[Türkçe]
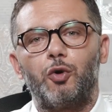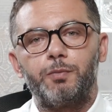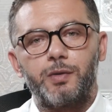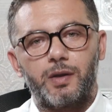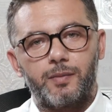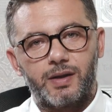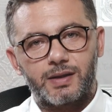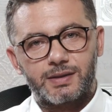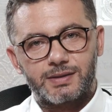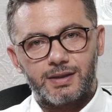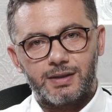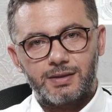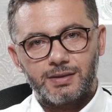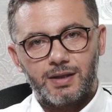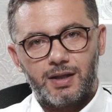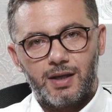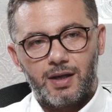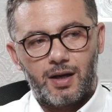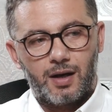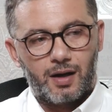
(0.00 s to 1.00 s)

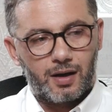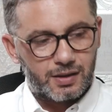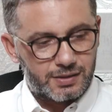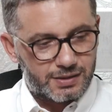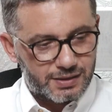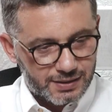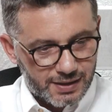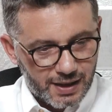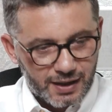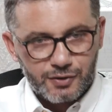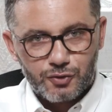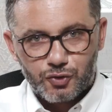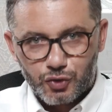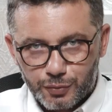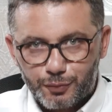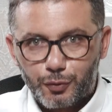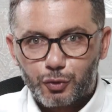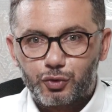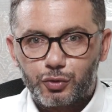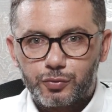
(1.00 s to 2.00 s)
toplamaktan artık yani
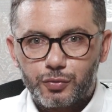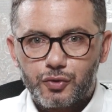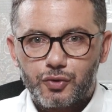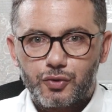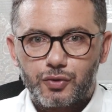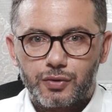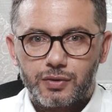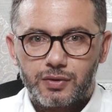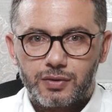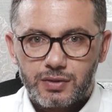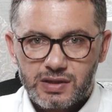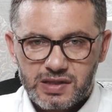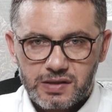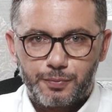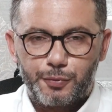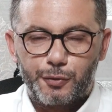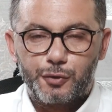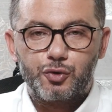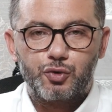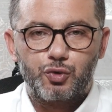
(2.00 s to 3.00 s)
spotumuz,
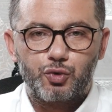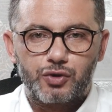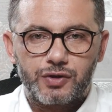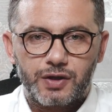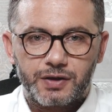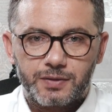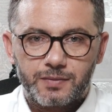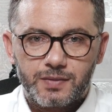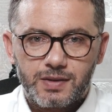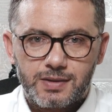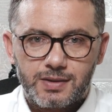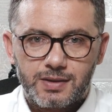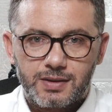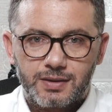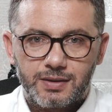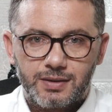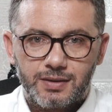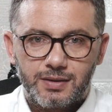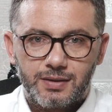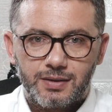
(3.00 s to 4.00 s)
spot
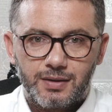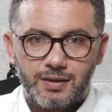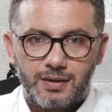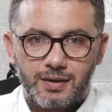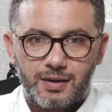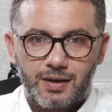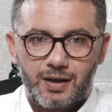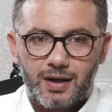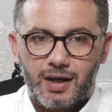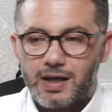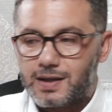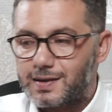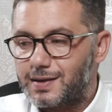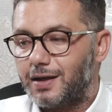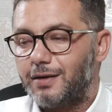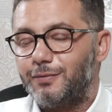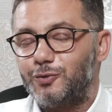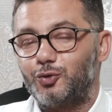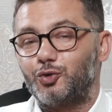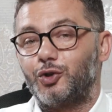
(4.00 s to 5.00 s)
cüzdanımız
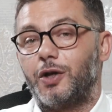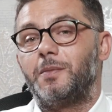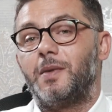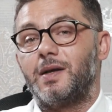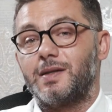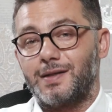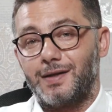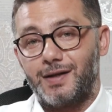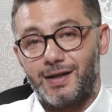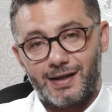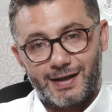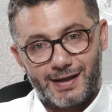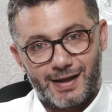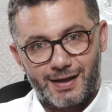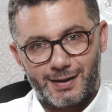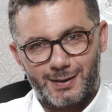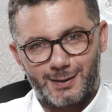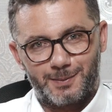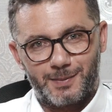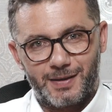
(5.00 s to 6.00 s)
hesabı tutamaz hale
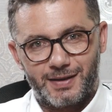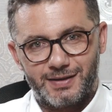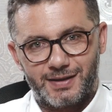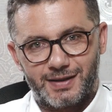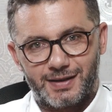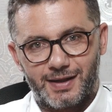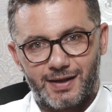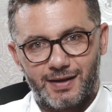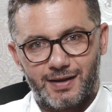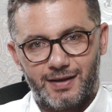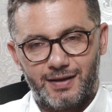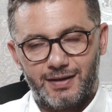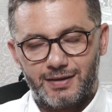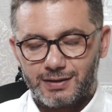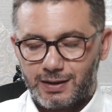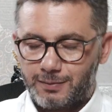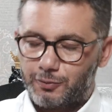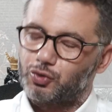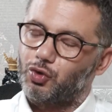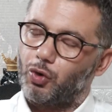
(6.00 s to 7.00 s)
geldik belki de.
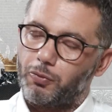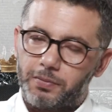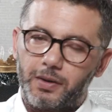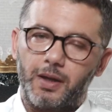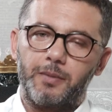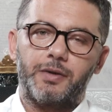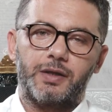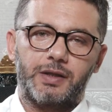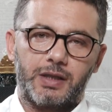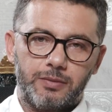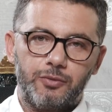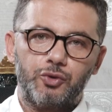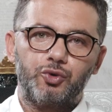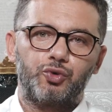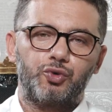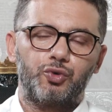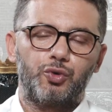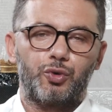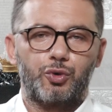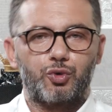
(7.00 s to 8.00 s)
Tabi toplam rakamı
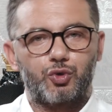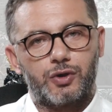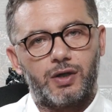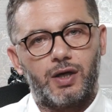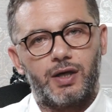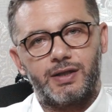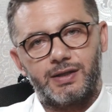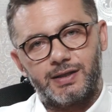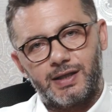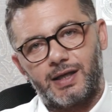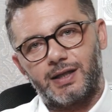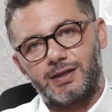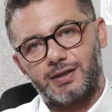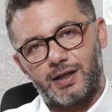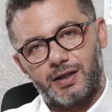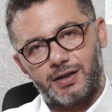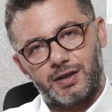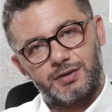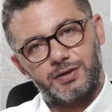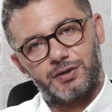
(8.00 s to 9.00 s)
tutuyoruz o ayrı ne
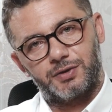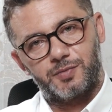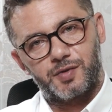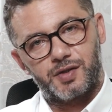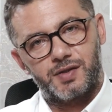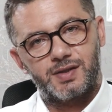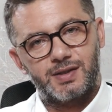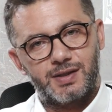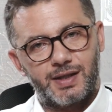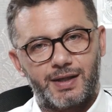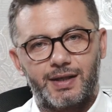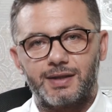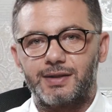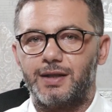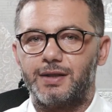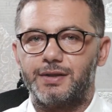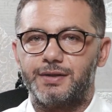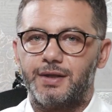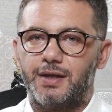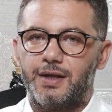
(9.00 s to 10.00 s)
kadar yatırmışız ne
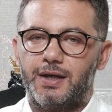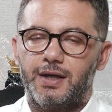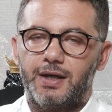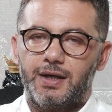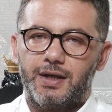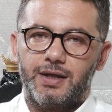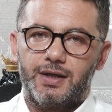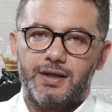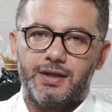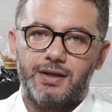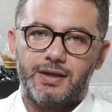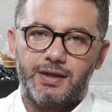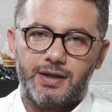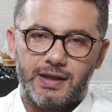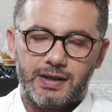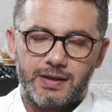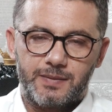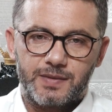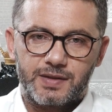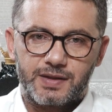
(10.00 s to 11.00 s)
kadar e,
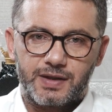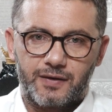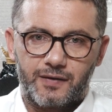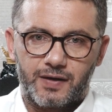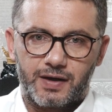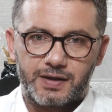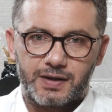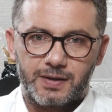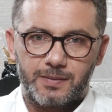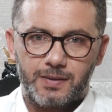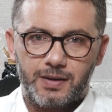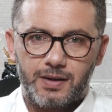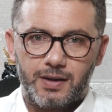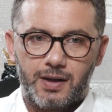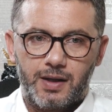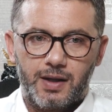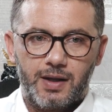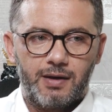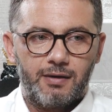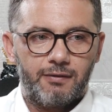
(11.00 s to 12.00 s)
elimizde var
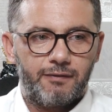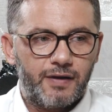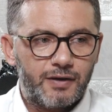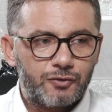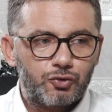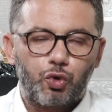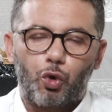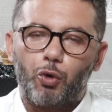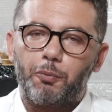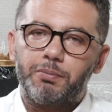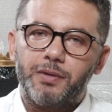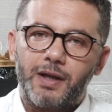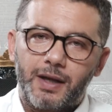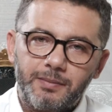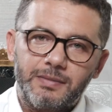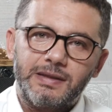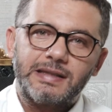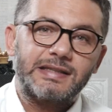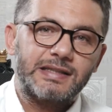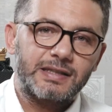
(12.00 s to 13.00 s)
gibi. Ve
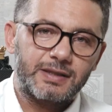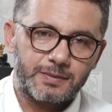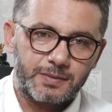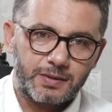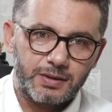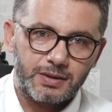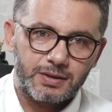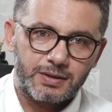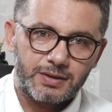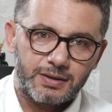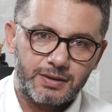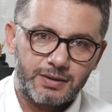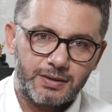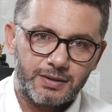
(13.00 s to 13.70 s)
toplam yatırımı